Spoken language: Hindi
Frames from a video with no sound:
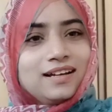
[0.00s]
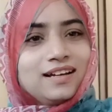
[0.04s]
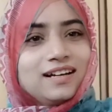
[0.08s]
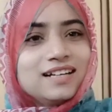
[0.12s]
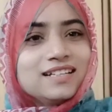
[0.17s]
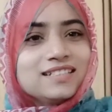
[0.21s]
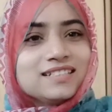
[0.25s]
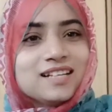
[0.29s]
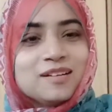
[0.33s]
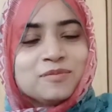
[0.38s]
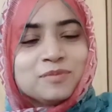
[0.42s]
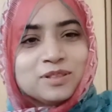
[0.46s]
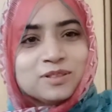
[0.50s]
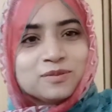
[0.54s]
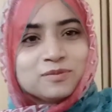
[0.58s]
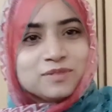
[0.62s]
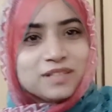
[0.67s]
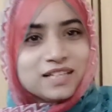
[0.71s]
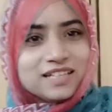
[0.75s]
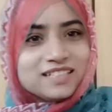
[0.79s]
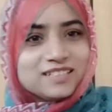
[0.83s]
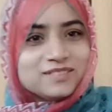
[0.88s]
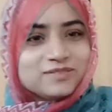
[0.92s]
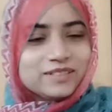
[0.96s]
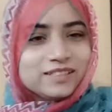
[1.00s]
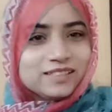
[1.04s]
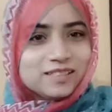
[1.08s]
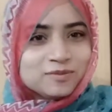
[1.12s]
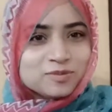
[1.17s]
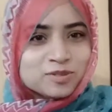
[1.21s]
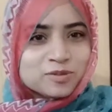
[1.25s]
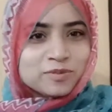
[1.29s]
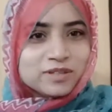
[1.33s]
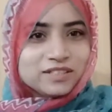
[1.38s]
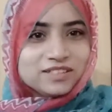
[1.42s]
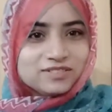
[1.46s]
असलम गाइज
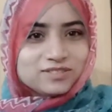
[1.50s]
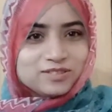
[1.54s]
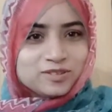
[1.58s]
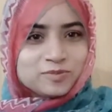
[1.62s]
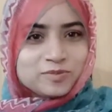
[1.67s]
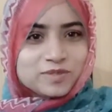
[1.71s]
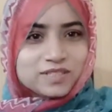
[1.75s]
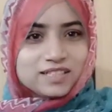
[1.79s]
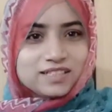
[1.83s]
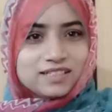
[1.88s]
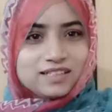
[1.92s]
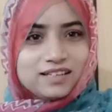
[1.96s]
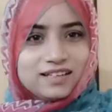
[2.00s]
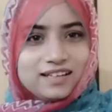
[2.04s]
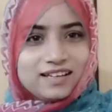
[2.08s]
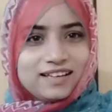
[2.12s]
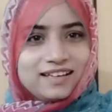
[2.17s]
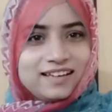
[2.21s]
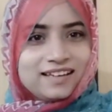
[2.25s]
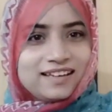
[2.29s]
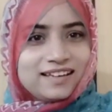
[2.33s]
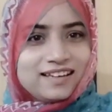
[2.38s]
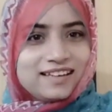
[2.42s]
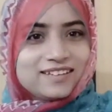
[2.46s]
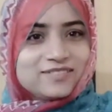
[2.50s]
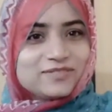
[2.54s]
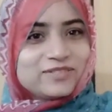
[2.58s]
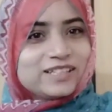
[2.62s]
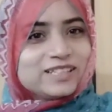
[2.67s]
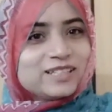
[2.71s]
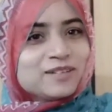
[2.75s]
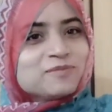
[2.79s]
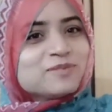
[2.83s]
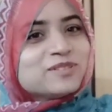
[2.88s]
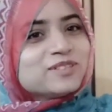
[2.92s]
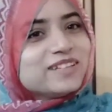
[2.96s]
वेलकम टू माई यूट्यूब चैनल एंड
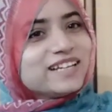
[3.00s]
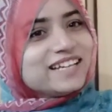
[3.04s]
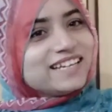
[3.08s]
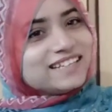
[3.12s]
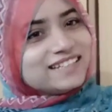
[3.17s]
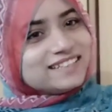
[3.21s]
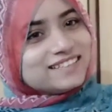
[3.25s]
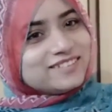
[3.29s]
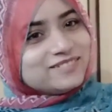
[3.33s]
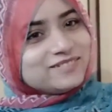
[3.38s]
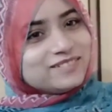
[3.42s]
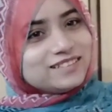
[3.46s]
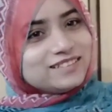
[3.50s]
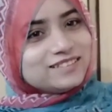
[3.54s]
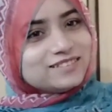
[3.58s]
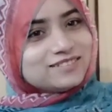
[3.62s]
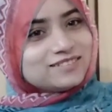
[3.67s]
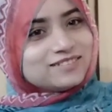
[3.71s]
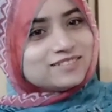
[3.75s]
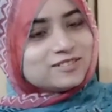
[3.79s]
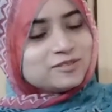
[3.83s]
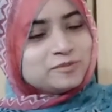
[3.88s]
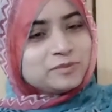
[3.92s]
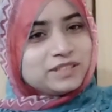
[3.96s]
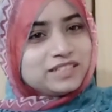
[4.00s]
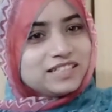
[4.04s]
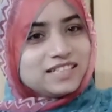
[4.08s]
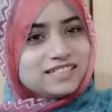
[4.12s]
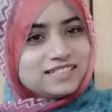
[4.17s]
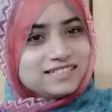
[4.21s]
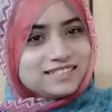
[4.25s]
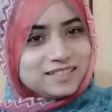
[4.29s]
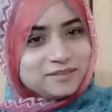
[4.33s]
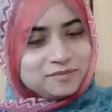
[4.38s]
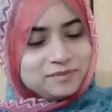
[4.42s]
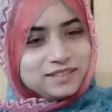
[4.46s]
वेलकम टू अनदर वीडियो उम्मीद
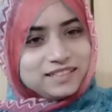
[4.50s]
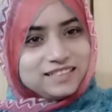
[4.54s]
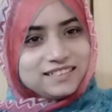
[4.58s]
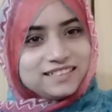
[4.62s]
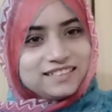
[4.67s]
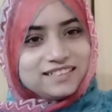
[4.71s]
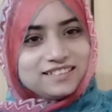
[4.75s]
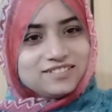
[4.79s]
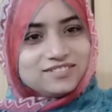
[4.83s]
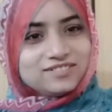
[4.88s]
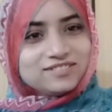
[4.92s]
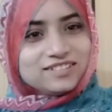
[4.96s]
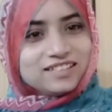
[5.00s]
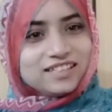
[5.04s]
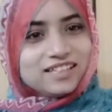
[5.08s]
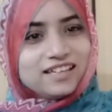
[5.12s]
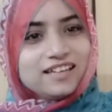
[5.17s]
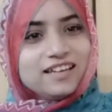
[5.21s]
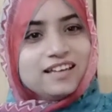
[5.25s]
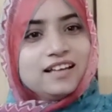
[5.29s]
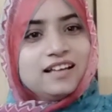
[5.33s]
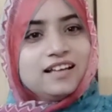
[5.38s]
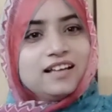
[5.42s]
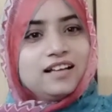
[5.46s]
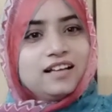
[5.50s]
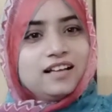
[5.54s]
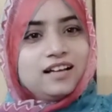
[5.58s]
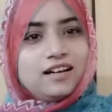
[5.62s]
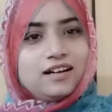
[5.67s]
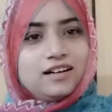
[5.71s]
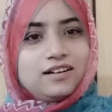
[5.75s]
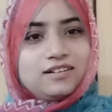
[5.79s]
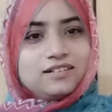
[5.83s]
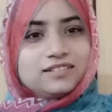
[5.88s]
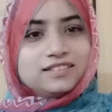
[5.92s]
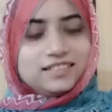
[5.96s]
है सब ठीक ठाक होंगे
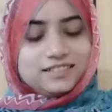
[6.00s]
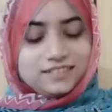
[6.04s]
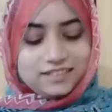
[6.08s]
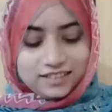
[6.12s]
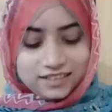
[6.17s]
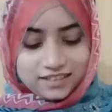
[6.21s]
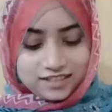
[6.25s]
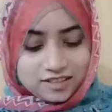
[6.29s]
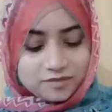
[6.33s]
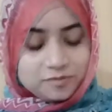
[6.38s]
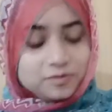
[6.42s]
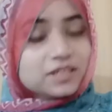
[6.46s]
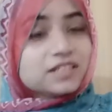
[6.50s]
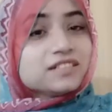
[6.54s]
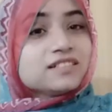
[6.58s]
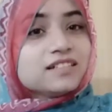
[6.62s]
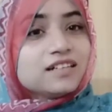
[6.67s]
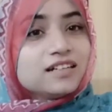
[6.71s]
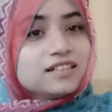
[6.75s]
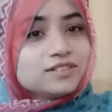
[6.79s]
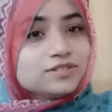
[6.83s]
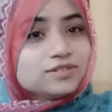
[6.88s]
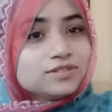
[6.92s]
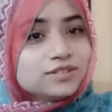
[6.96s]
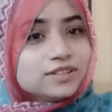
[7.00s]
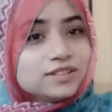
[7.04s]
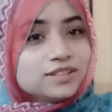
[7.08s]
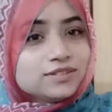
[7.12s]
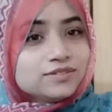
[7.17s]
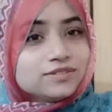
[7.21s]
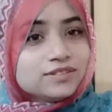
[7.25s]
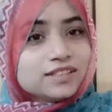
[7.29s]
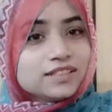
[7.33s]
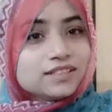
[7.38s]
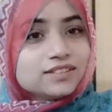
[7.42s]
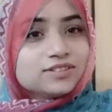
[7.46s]
और जैसा कि गर्मियाँ स्टार्ट हो
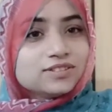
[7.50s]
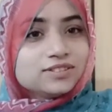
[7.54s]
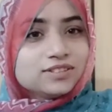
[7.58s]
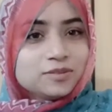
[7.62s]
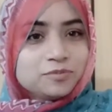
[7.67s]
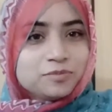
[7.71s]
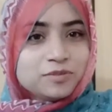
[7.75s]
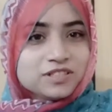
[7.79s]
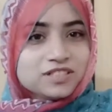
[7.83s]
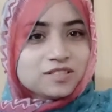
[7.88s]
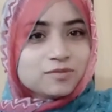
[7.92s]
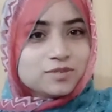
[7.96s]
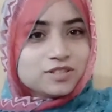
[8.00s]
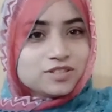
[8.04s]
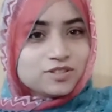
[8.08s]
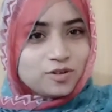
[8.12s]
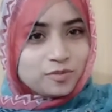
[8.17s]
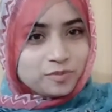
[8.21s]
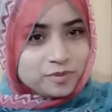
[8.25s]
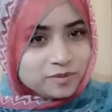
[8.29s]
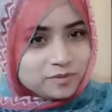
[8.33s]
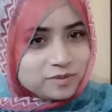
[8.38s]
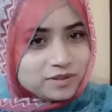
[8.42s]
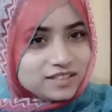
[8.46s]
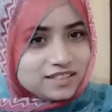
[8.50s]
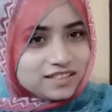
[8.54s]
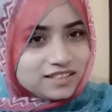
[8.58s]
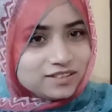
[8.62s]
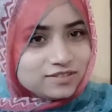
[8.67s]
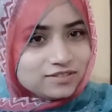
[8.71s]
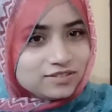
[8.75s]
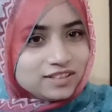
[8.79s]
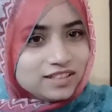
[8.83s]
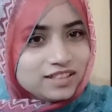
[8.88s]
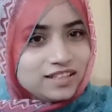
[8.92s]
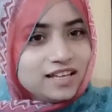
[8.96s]
गई हैं तो सबने समर शॉपिंग भी
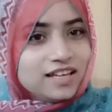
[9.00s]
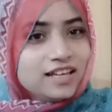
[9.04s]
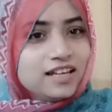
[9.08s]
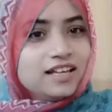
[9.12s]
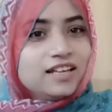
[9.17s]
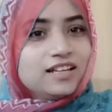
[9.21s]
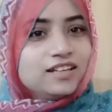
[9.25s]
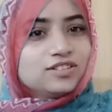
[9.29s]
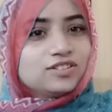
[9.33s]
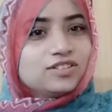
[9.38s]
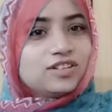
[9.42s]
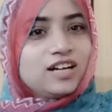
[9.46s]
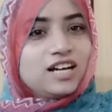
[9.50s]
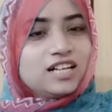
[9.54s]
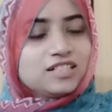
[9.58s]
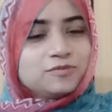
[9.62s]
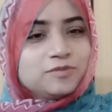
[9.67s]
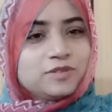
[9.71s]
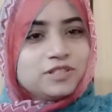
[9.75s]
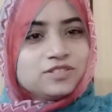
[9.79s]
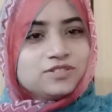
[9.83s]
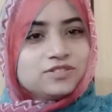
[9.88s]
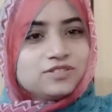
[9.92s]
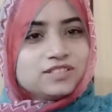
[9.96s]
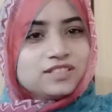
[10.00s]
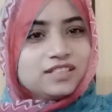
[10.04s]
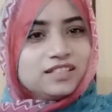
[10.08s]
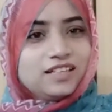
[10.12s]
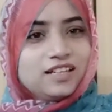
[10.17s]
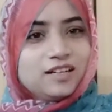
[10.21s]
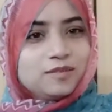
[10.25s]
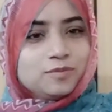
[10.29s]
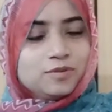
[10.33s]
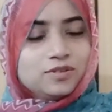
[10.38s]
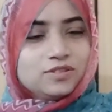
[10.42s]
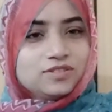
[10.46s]
की होगी तो आज मैंने सोचा
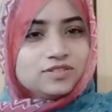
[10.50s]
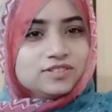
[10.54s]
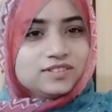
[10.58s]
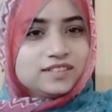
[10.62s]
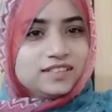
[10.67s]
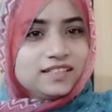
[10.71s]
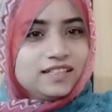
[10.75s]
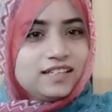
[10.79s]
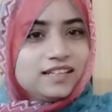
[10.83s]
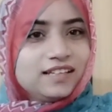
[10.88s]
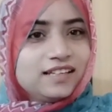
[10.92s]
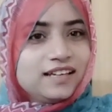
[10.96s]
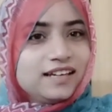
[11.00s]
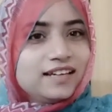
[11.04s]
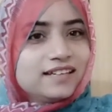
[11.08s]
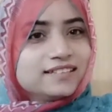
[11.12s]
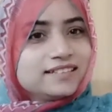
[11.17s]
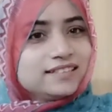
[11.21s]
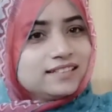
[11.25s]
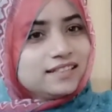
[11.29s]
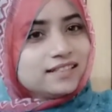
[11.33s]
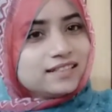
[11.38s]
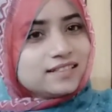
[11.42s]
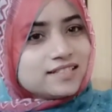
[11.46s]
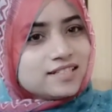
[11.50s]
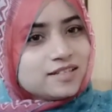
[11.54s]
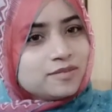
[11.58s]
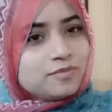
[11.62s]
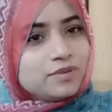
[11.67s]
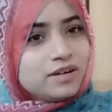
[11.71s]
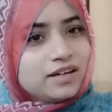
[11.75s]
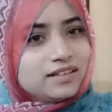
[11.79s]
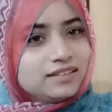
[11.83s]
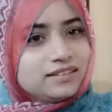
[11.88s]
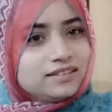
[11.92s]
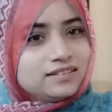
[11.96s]
कि आप लोगों से एक ऐसी एक अच्छे
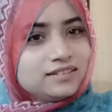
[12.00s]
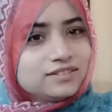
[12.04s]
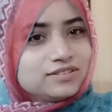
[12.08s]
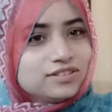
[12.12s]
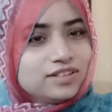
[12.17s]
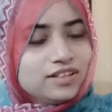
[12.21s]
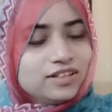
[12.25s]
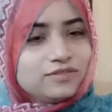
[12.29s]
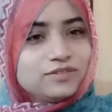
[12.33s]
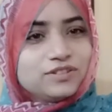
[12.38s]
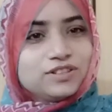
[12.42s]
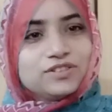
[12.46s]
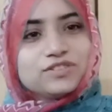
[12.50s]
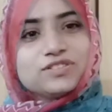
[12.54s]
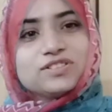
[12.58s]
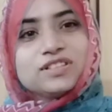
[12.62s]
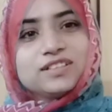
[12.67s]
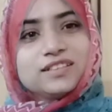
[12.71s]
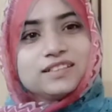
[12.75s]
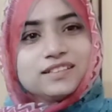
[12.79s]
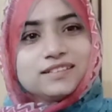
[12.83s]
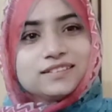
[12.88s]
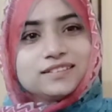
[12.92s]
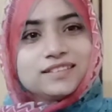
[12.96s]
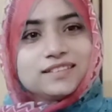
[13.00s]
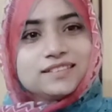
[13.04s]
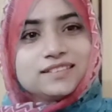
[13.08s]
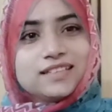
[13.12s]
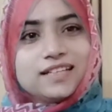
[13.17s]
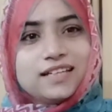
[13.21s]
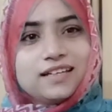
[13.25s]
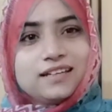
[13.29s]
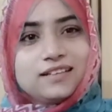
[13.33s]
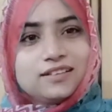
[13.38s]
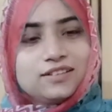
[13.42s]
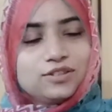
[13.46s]
ब्रांड की जो है वीडियो शेयर कर दी
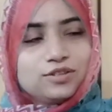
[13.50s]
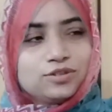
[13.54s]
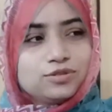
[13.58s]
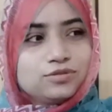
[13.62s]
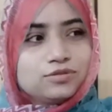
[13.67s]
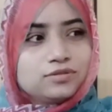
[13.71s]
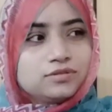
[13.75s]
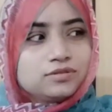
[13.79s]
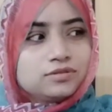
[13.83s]
जाए तो